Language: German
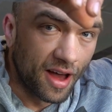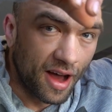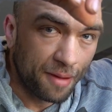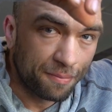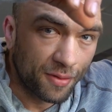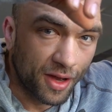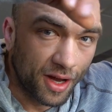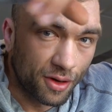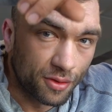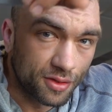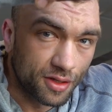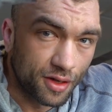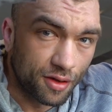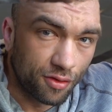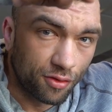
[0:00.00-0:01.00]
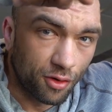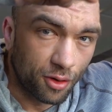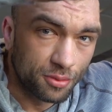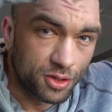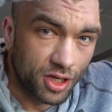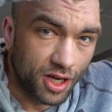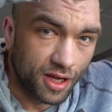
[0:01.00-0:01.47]
Ab nach Hause,
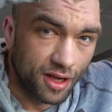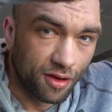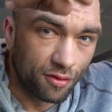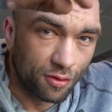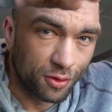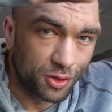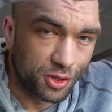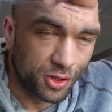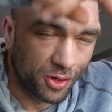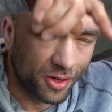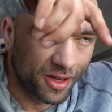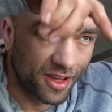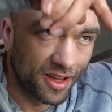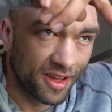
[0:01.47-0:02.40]
Formcheck, Frühstücken.